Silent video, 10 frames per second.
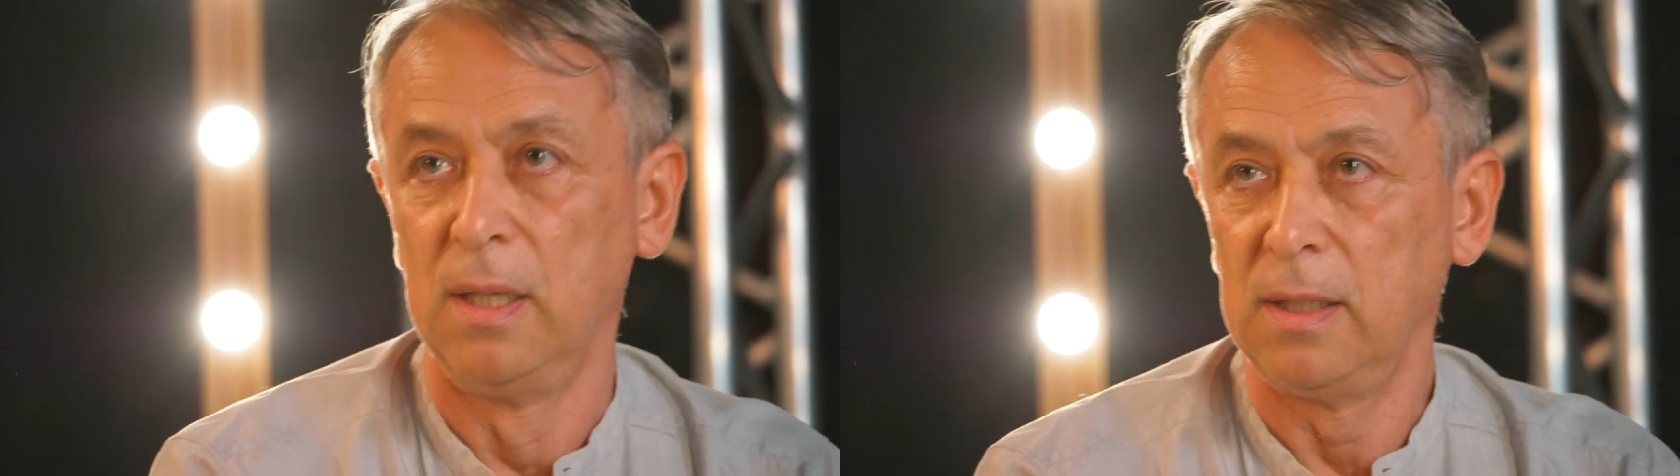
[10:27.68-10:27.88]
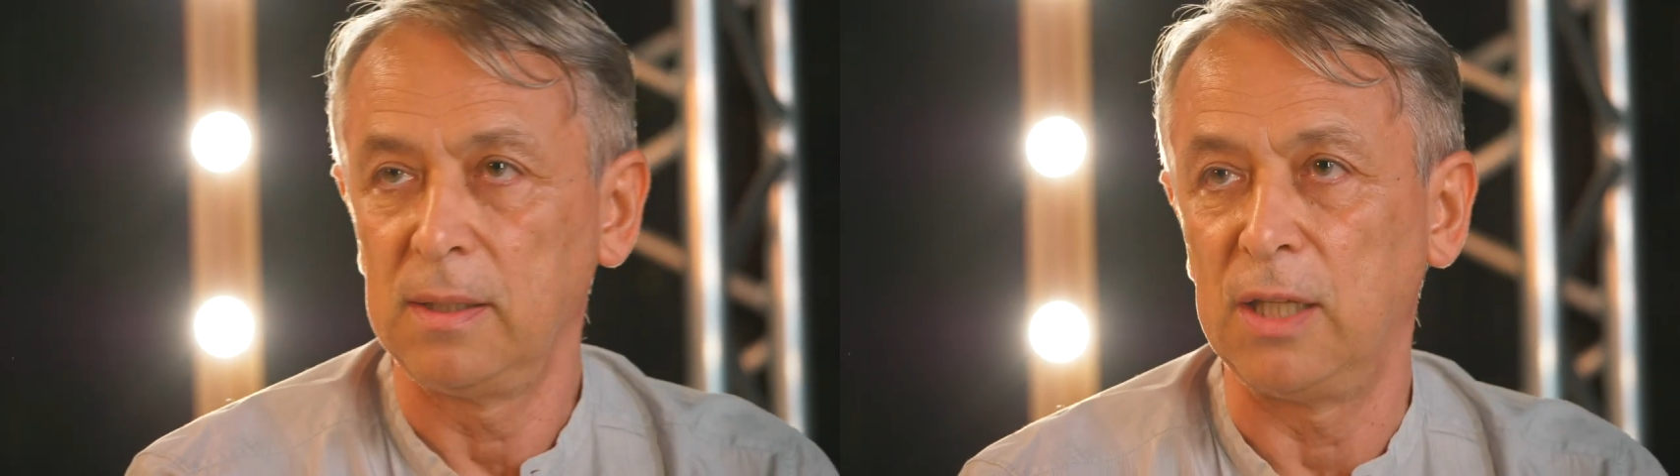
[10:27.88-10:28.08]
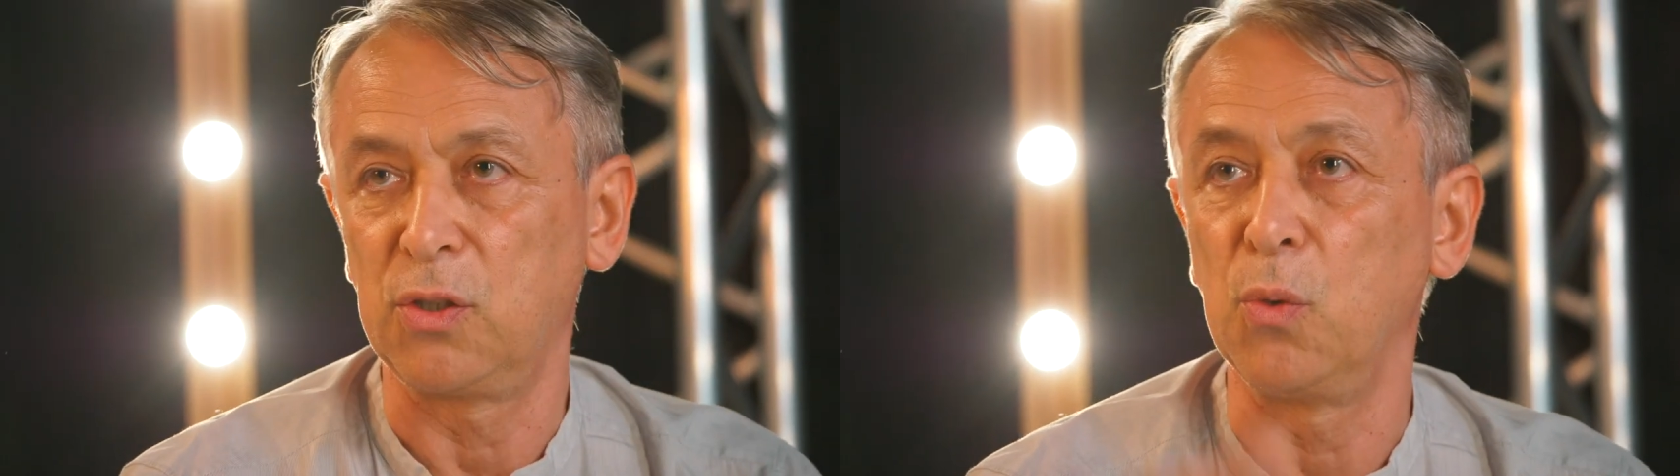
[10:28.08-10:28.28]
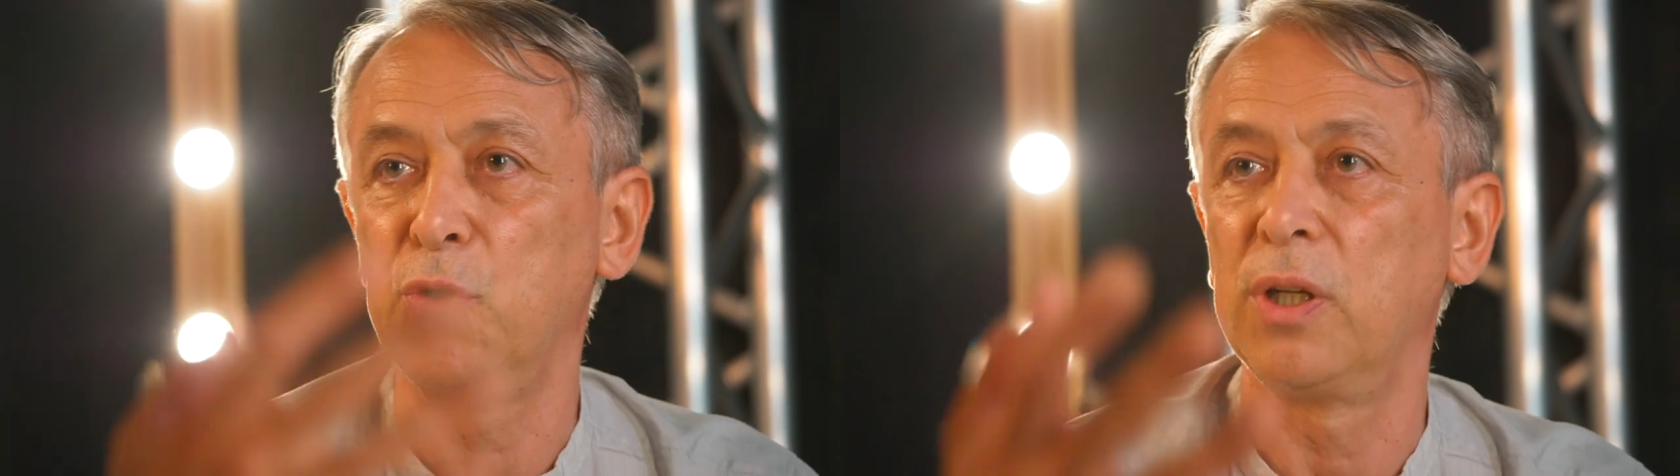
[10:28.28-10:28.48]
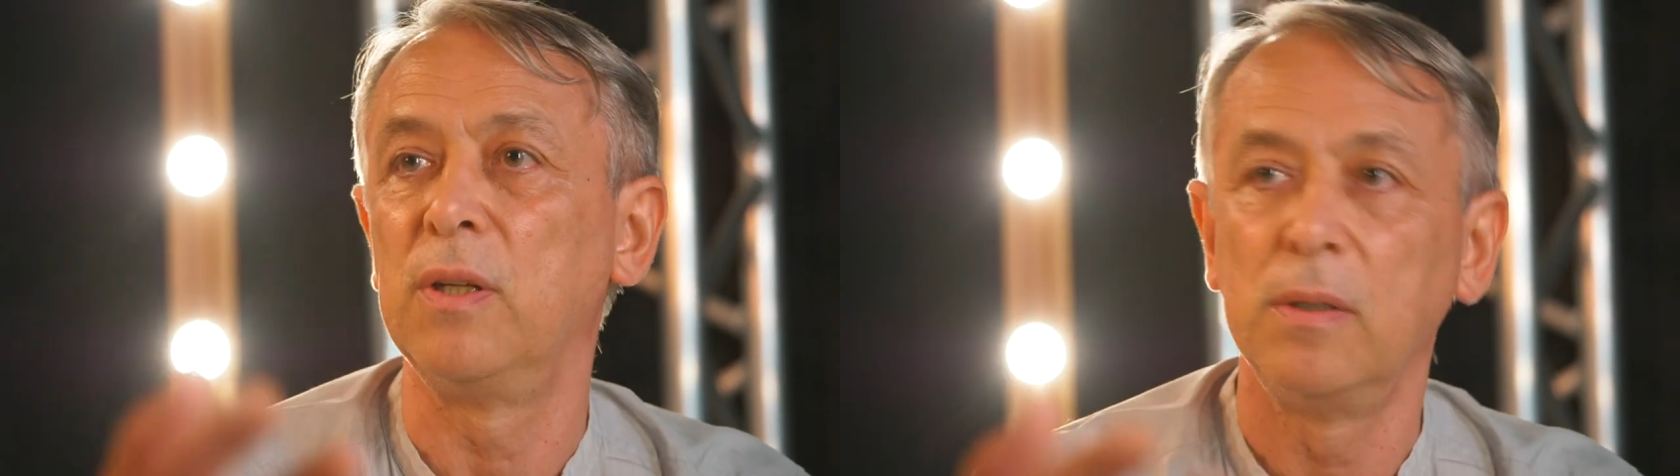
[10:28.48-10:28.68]
Ok, eh, quindi
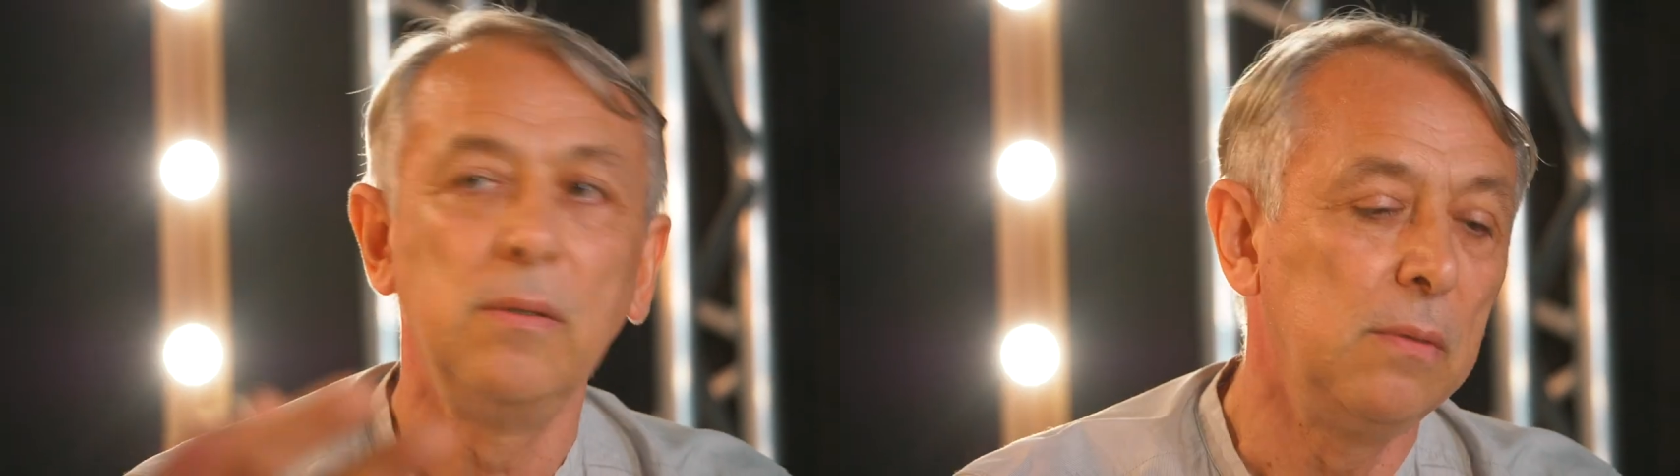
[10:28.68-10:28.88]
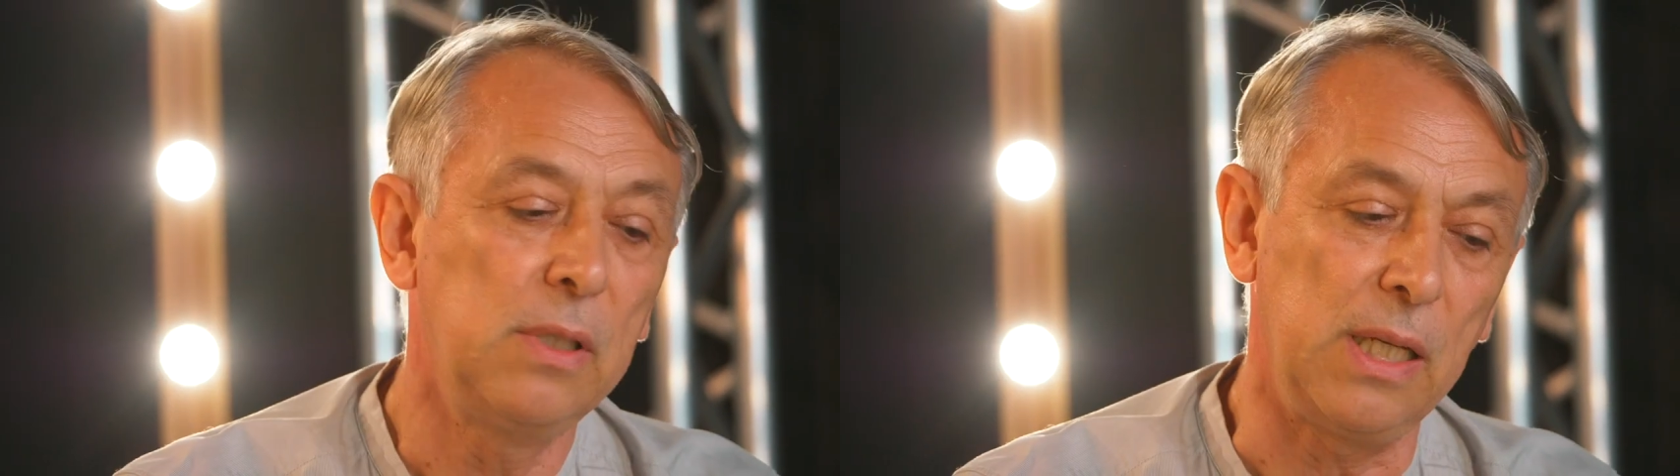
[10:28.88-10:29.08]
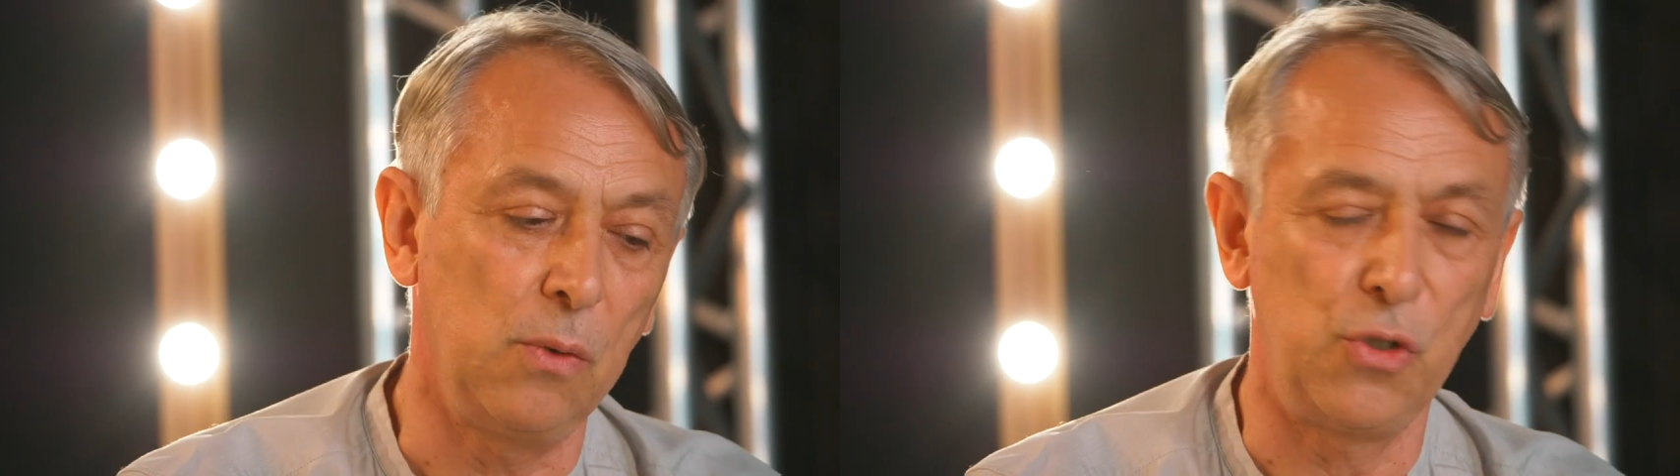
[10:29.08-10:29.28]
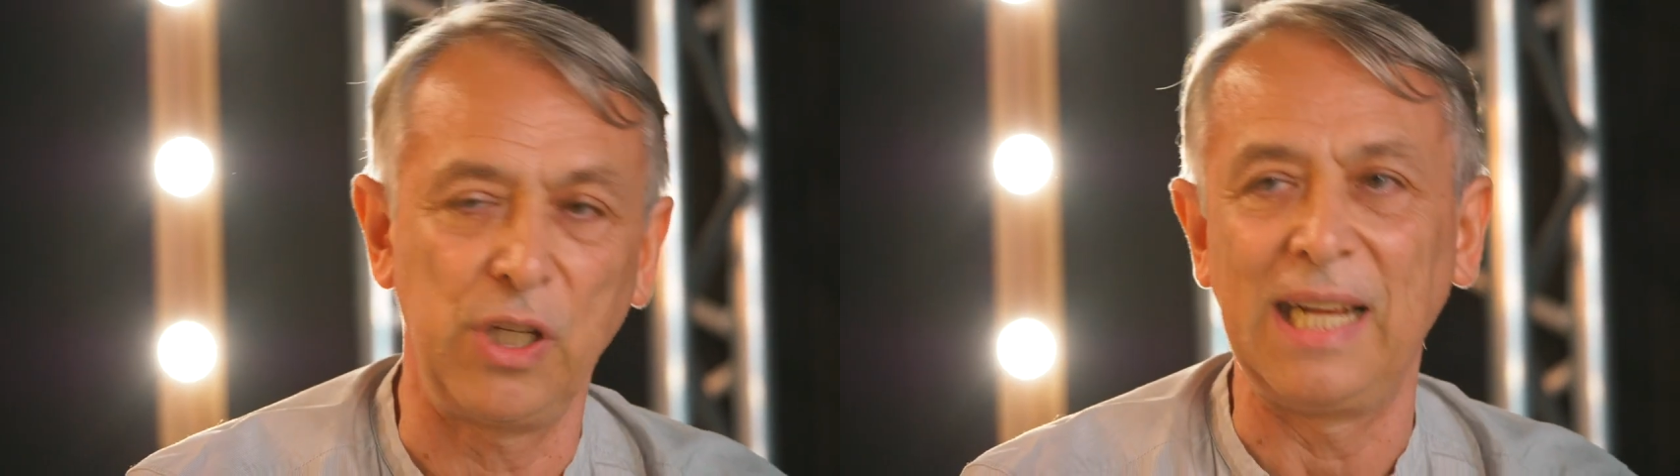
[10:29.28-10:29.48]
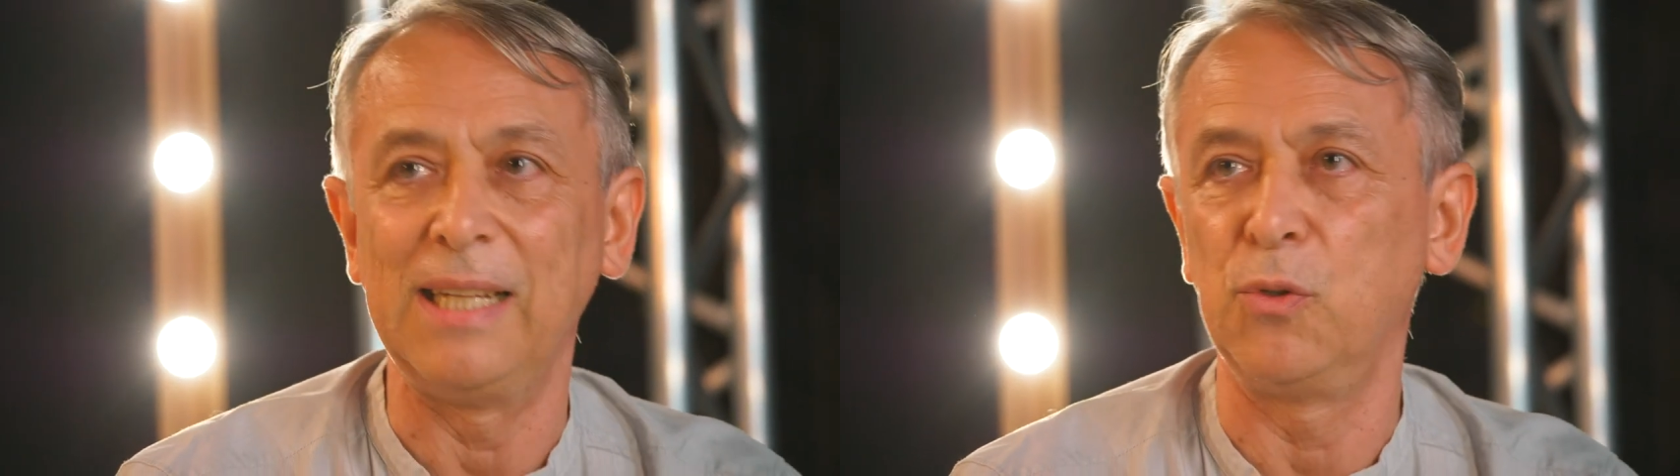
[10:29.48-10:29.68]
usci- sei più grande sì,
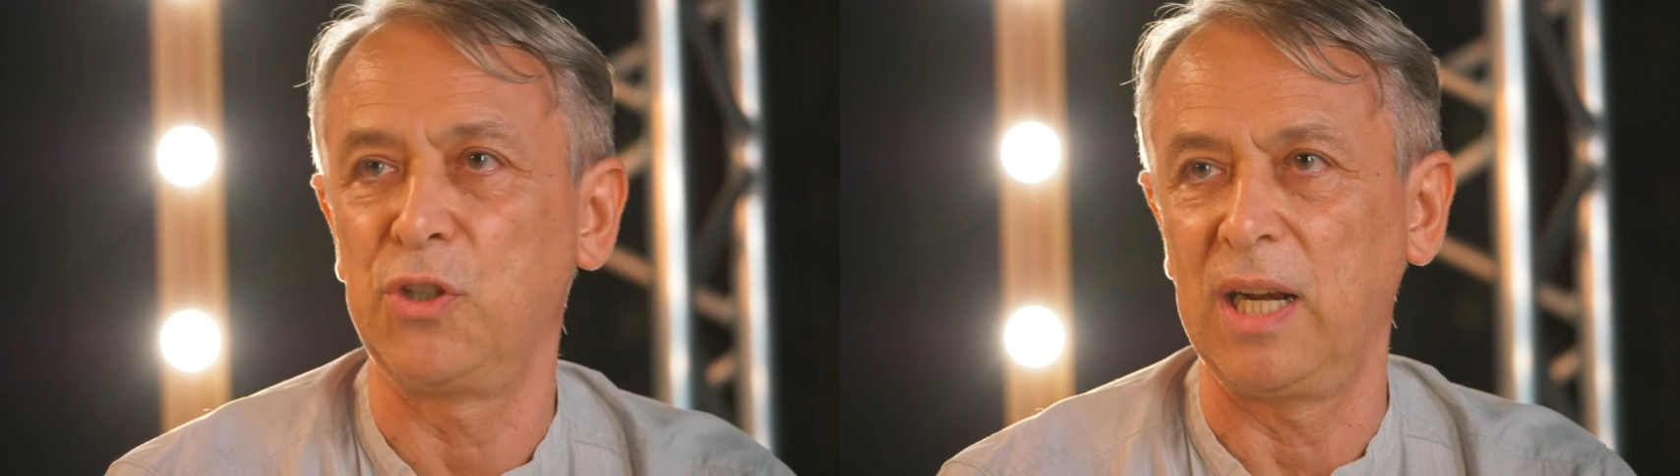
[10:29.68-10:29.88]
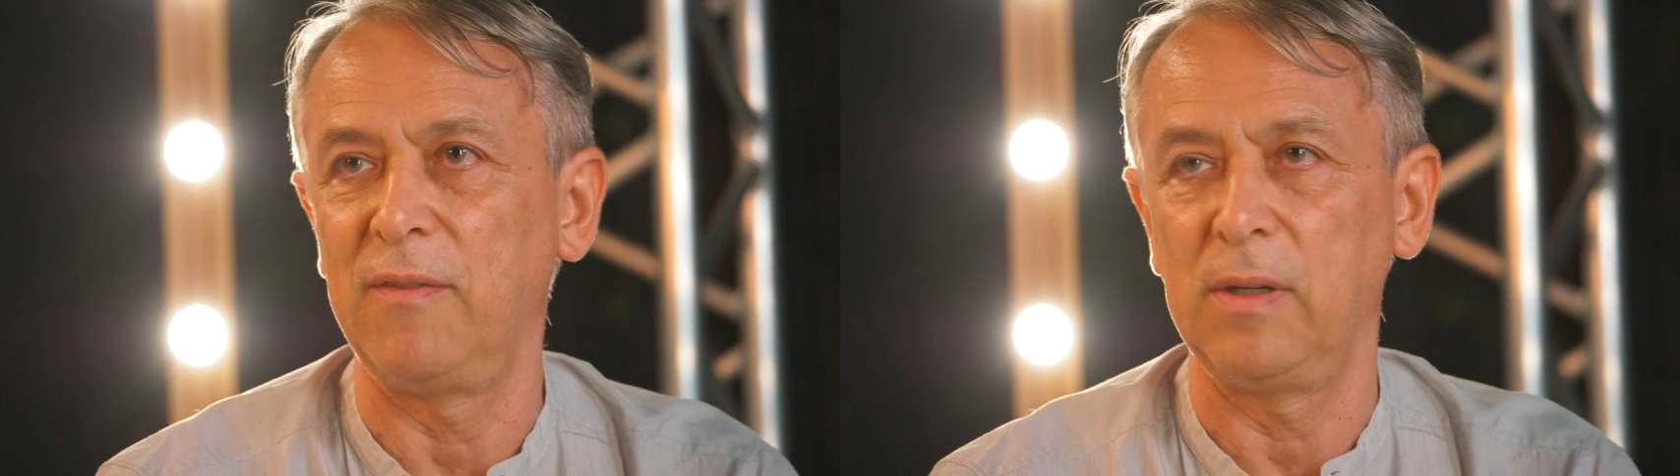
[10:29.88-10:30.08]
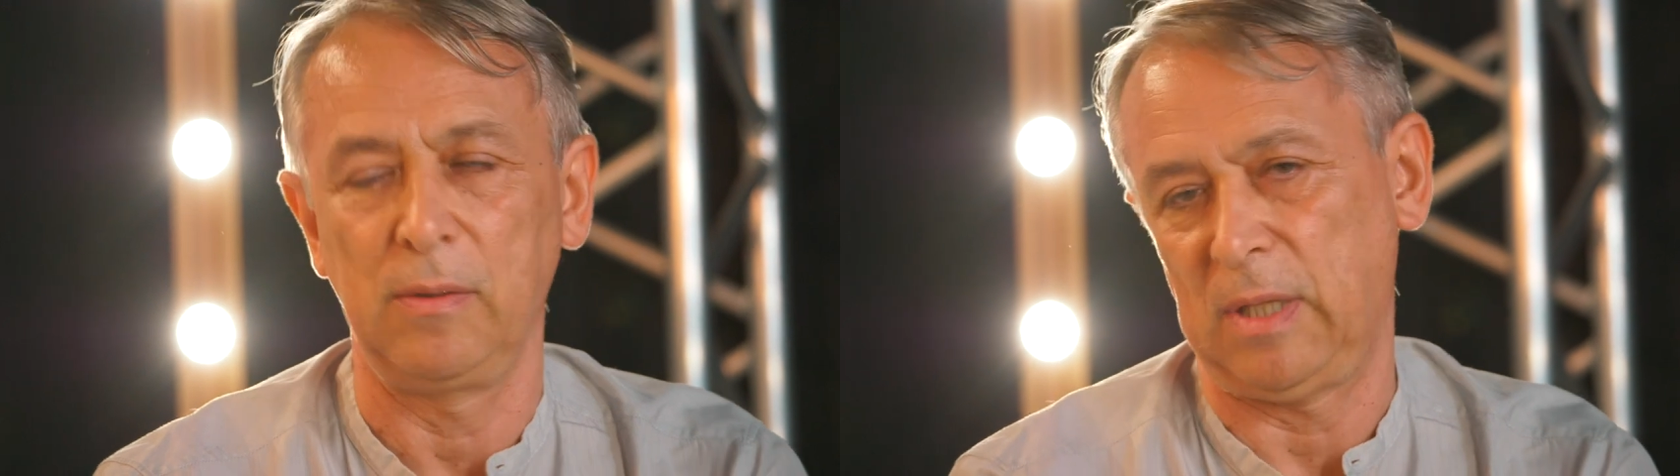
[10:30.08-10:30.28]
uscirà, uscirà,